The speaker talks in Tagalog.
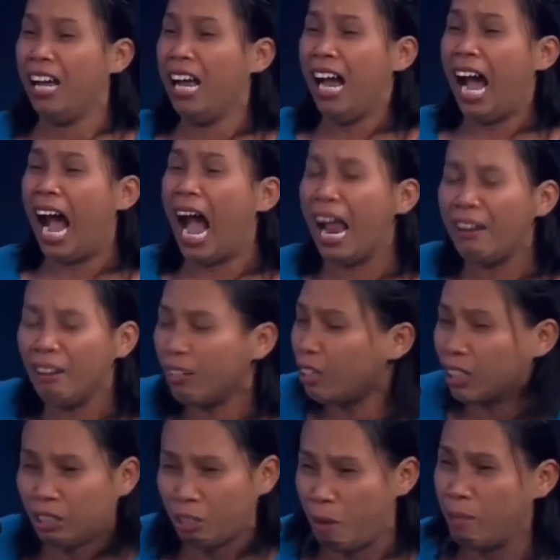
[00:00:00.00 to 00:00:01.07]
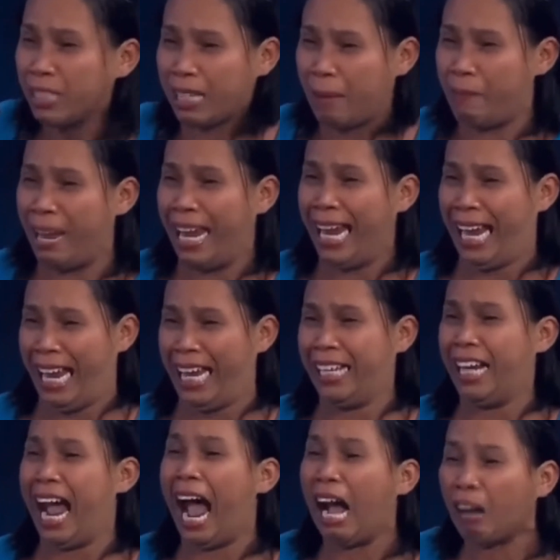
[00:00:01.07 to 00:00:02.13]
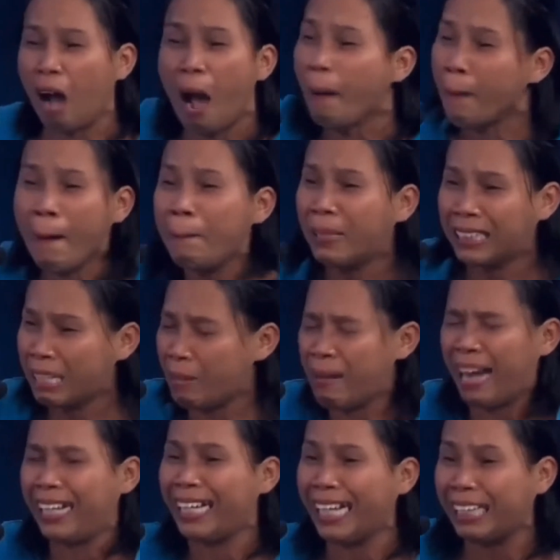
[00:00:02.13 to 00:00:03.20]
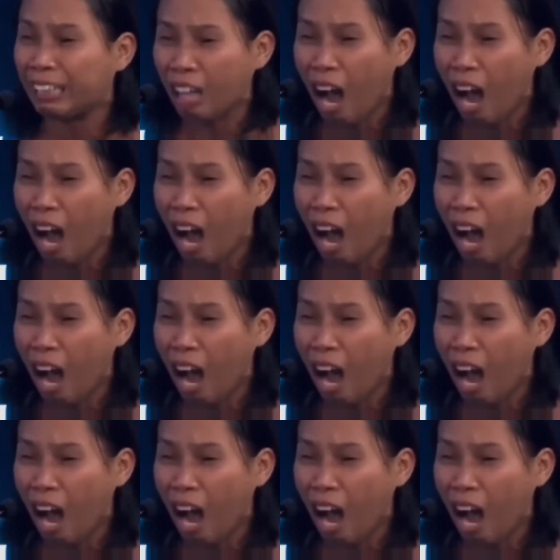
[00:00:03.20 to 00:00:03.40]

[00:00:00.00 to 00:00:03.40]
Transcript: Ano gusto mo sabihin? Ako ang mapasama dito!